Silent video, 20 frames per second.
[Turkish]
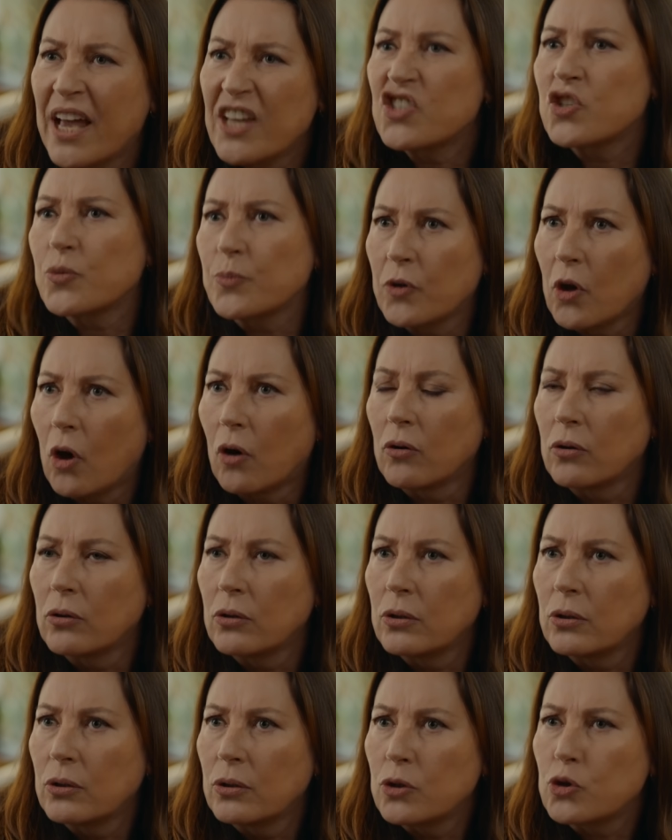geçmiyor.
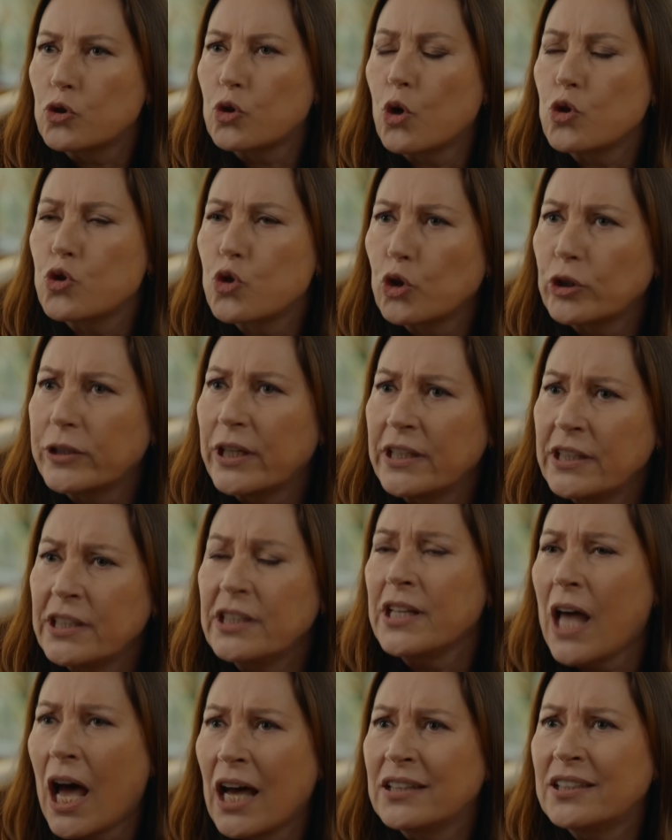
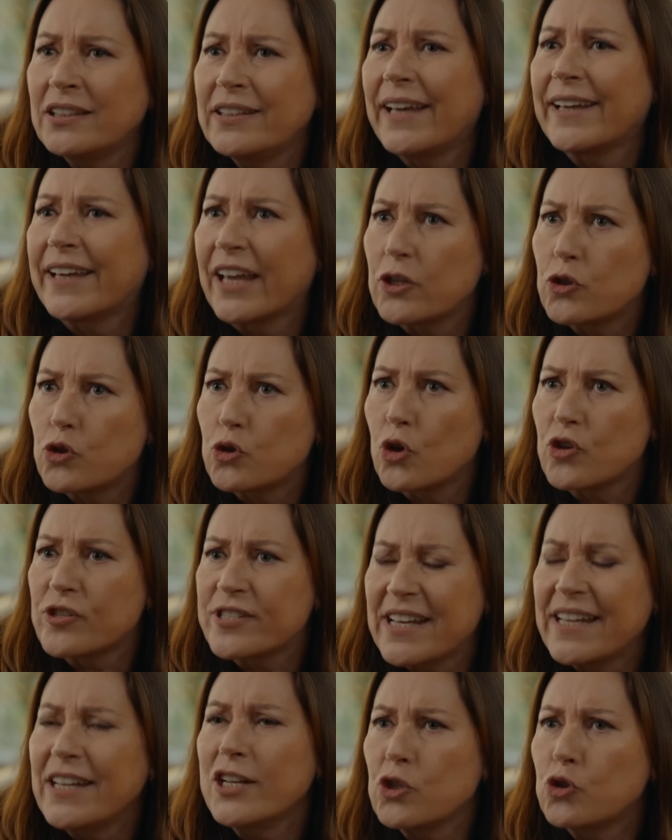Çocuklarının adı da geçiyor.
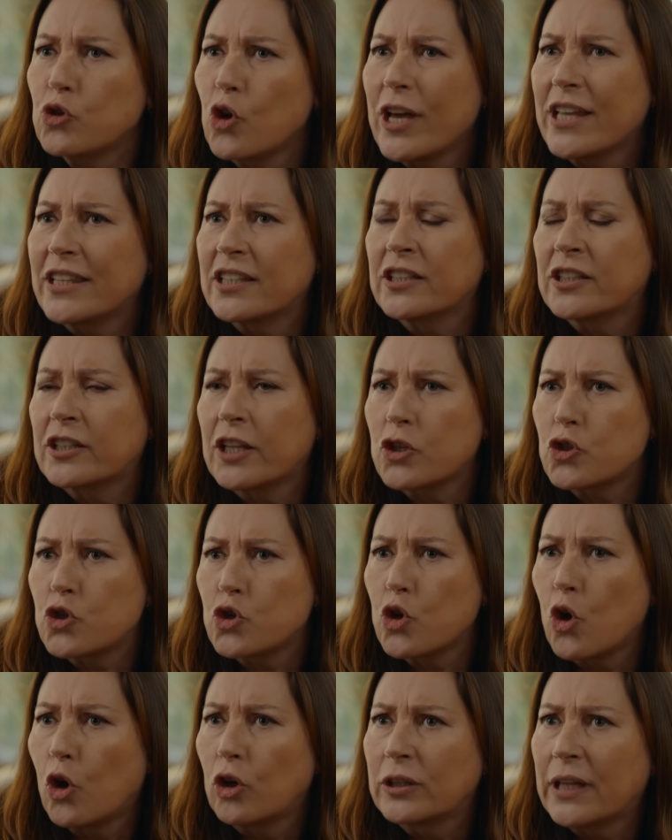Senin soyadını
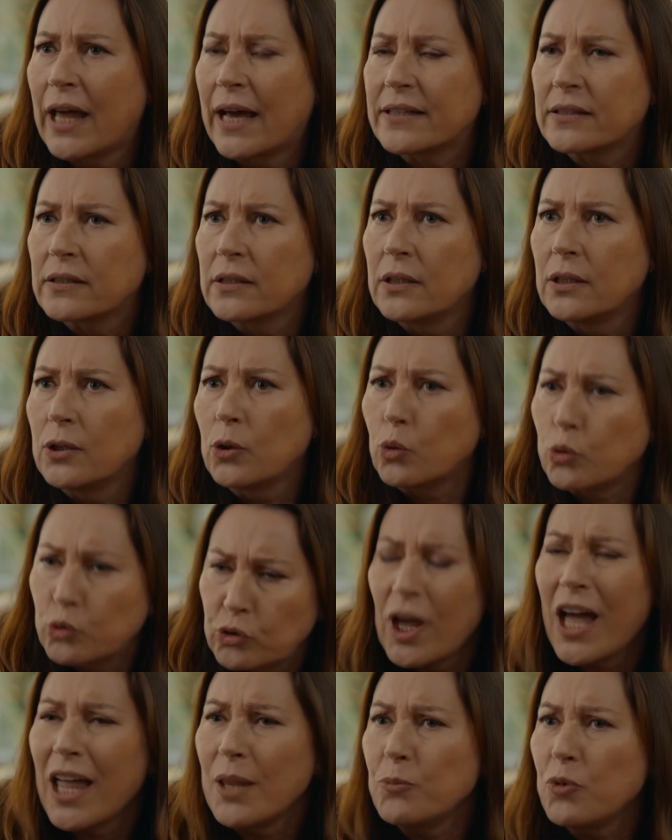taşıyor onlar.
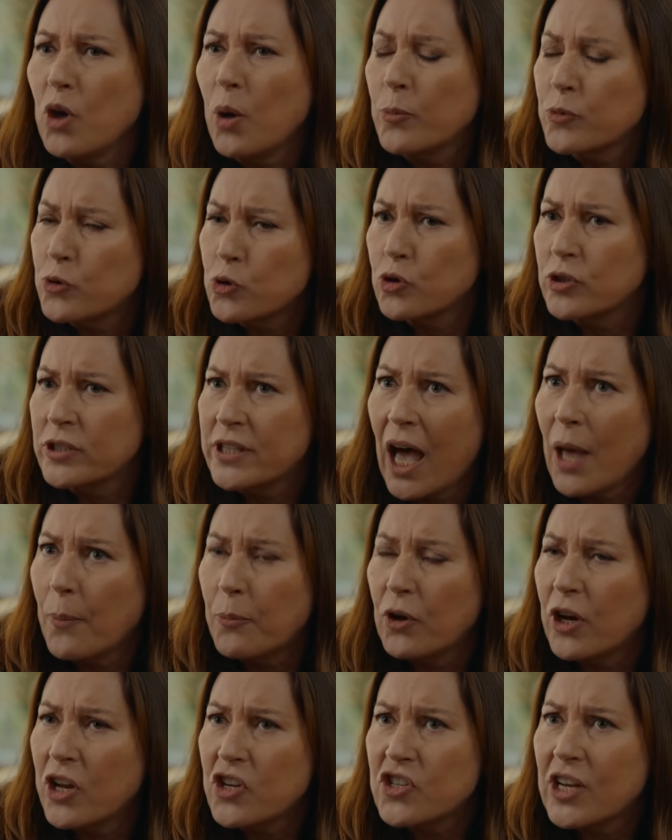Utanmıyor musun ya
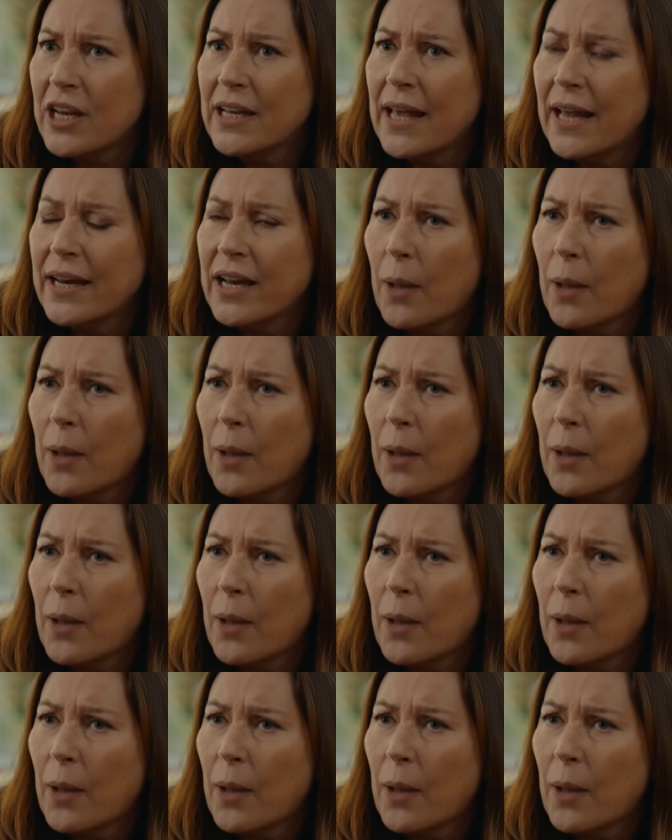böyle şeyler